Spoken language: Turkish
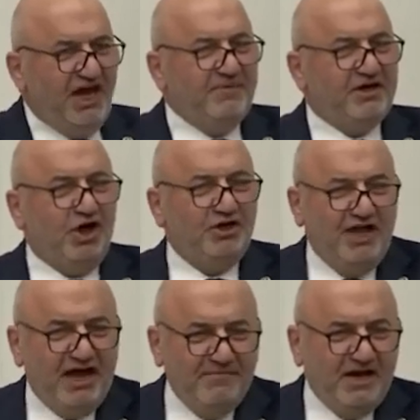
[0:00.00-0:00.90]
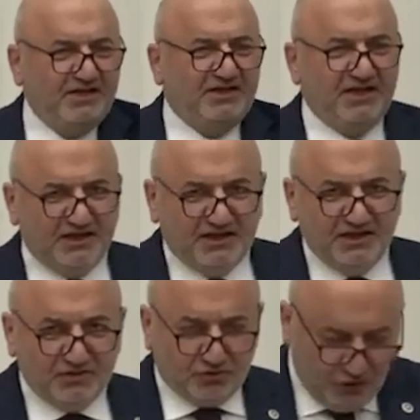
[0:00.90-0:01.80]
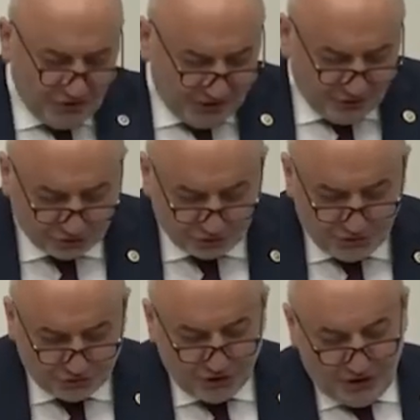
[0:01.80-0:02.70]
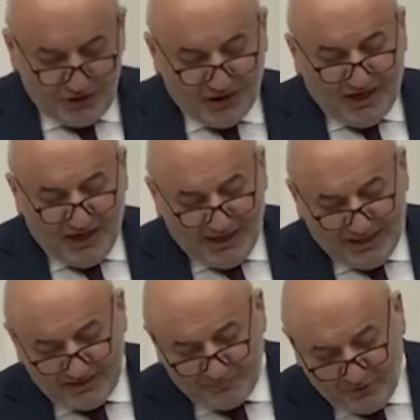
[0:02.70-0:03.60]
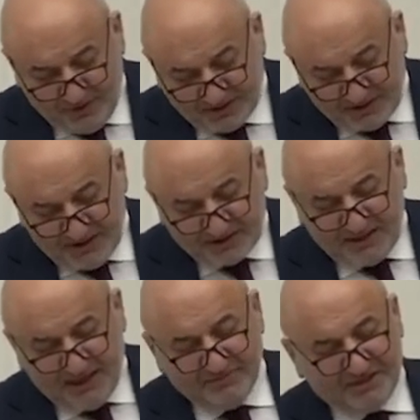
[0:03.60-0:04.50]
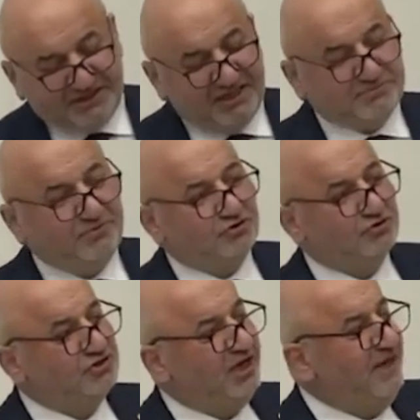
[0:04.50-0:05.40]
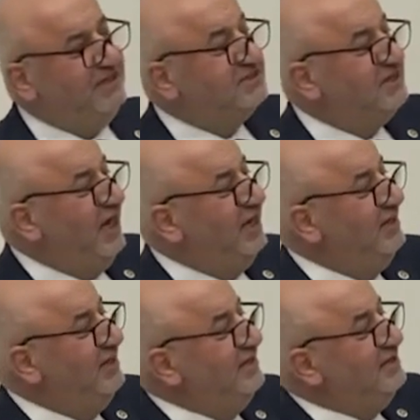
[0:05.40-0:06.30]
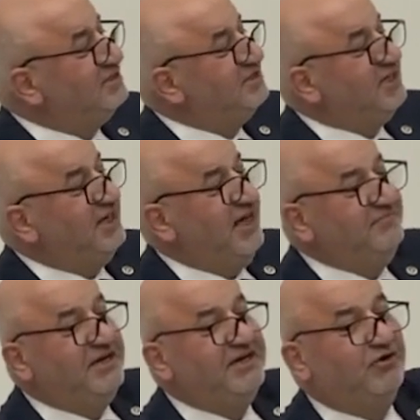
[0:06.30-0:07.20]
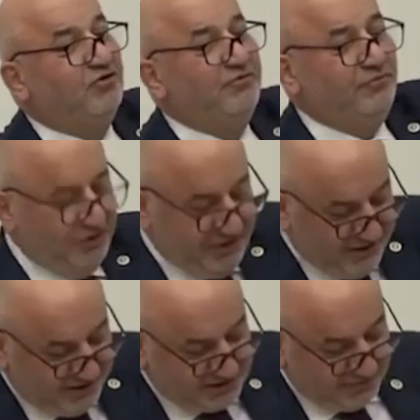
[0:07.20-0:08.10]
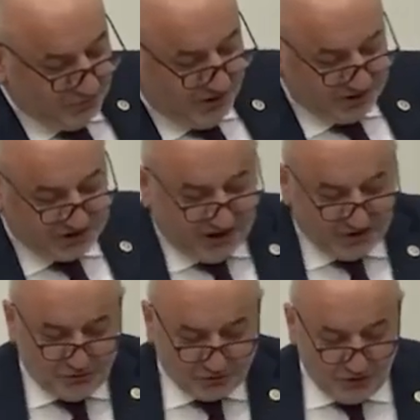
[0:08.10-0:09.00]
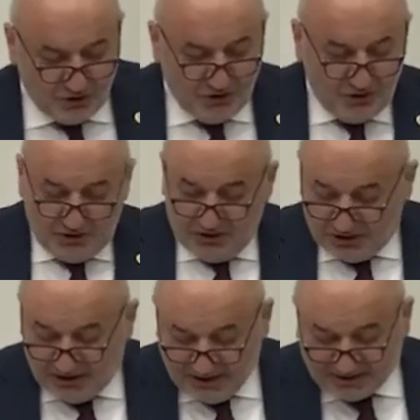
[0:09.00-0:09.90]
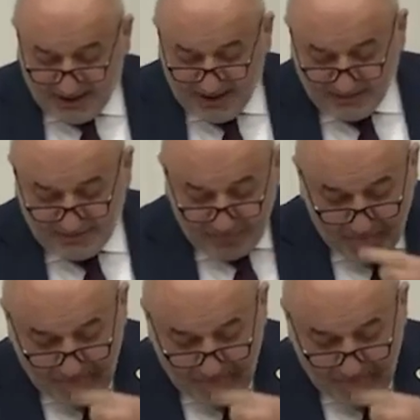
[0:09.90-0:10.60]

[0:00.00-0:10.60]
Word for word: Gemi göndermeyin dedik. Gönderiyorsunuz. Hala diplomatik ilişkilerimizi kesmiyorsunuz ama İsrail sizi adam yerine koymuyor. Kendisi bunları çağırıyor. Kalkan